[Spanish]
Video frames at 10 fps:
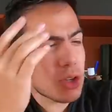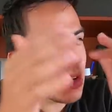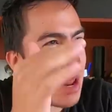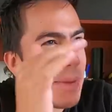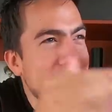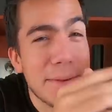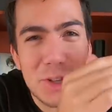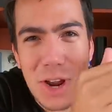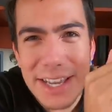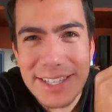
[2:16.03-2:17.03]
Tú solamente
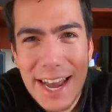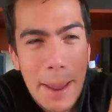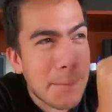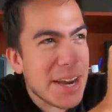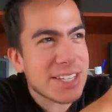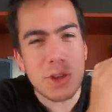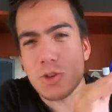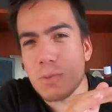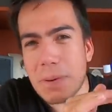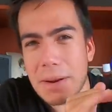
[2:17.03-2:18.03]
visualiza en la percha de
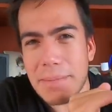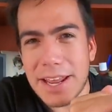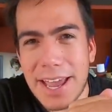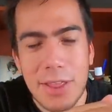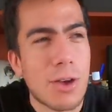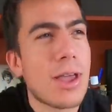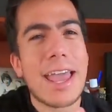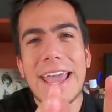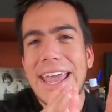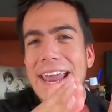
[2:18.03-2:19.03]
un supermercado
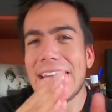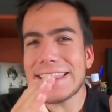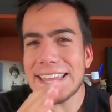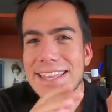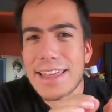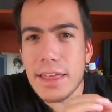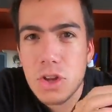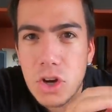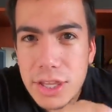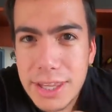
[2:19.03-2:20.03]
gelatina de
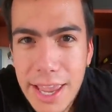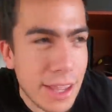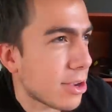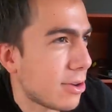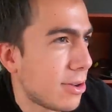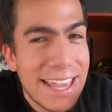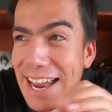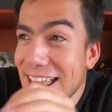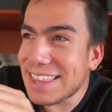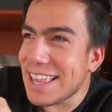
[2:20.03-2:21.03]
norteño,
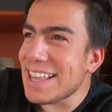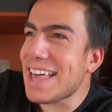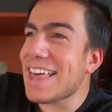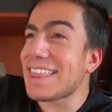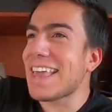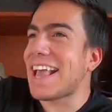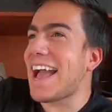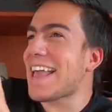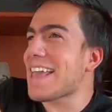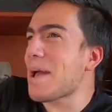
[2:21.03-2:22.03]
gelatina de
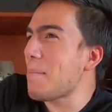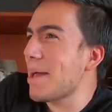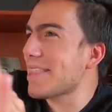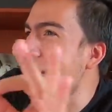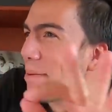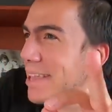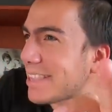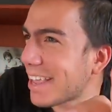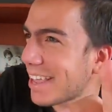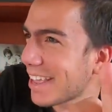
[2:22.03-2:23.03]
caña manavita.